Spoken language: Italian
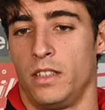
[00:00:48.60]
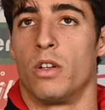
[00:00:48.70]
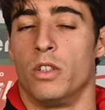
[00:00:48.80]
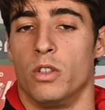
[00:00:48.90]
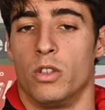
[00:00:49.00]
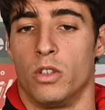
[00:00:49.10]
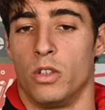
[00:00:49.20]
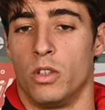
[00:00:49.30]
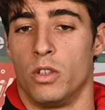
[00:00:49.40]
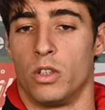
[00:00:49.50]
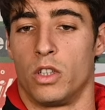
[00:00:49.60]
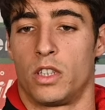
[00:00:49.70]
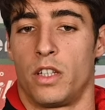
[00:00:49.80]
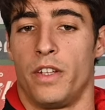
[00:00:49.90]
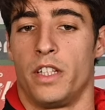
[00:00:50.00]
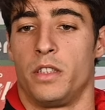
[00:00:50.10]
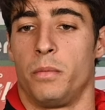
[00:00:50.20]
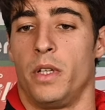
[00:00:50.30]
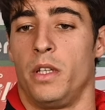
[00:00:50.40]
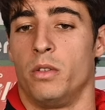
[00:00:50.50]
Quando attraversi
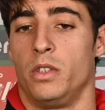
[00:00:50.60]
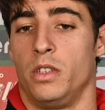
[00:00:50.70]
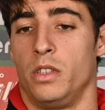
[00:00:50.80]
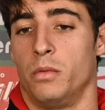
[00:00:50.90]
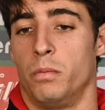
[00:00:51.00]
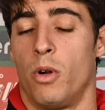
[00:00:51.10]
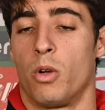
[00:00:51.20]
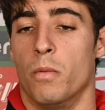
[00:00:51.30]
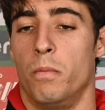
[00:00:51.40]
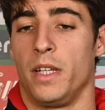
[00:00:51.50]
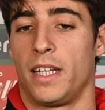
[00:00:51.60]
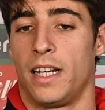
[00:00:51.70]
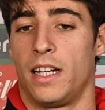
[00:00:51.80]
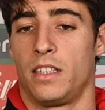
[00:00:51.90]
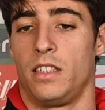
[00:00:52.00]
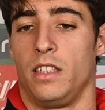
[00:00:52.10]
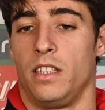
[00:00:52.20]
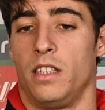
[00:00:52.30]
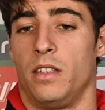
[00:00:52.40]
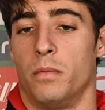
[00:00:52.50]
periodi un po'
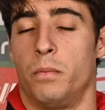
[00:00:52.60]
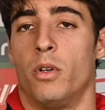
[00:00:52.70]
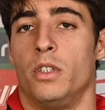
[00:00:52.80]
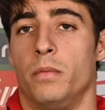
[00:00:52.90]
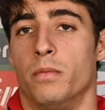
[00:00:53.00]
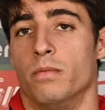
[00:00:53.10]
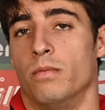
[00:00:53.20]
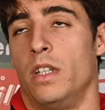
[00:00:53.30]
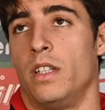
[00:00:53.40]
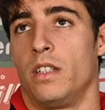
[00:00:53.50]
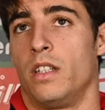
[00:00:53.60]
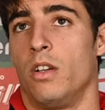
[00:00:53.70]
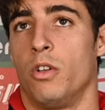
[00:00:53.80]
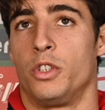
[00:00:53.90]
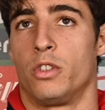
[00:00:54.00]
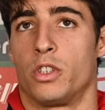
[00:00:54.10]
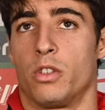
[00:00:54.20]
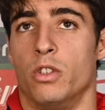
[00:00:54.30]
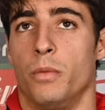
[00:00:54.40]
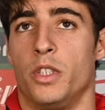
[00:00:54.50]
complicati, un po di, è logico
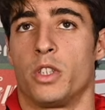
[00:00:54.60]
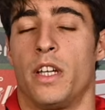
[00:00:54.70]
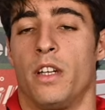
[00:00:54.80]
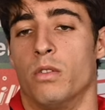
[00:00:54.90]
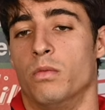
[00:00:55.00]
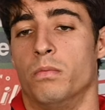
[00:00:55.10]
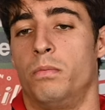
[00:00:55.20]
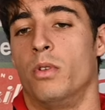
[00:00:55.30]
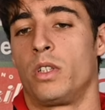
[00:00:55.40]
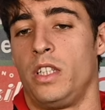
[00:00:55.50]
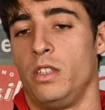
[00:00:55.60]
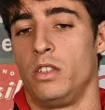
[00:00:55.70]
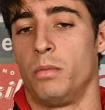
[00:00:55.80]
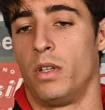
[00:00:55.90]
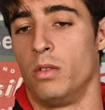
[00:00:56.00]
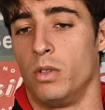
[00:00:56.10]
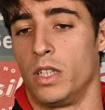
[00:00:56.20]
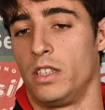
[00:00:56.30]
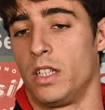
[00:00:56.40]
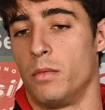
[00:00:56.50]
secondo me giocare con un pochino di paura,
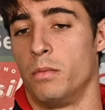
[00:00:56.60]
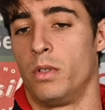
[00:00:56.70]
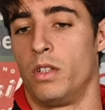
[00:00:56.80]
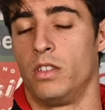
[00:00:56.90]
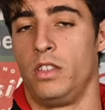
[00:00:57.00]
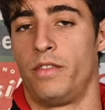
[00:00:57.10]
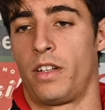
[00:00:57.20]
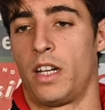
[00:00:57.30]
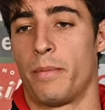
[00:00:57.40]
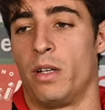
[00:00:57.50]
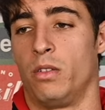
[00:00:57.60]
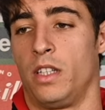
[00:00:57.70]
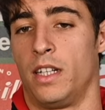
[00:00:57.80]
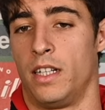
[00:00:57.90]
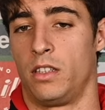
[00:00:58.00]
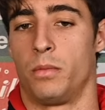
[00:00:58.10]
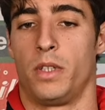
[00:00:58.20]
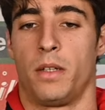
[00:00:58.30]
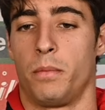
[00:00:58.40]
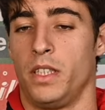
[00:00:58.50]
diciamo un po' di frenamano tirato
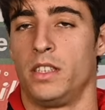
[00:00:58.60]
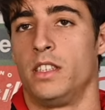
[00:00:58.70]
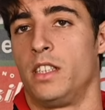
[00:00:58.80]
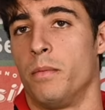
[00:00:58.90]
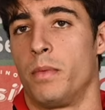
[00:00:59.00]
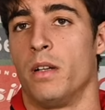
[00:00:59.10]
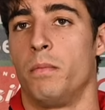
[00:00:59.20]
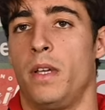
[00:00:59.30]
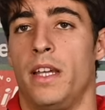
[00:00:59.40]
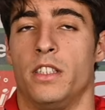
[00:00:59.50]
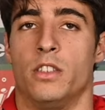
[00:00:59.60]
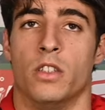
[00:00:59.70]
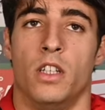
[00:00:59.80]
perché pensi sempre al peggio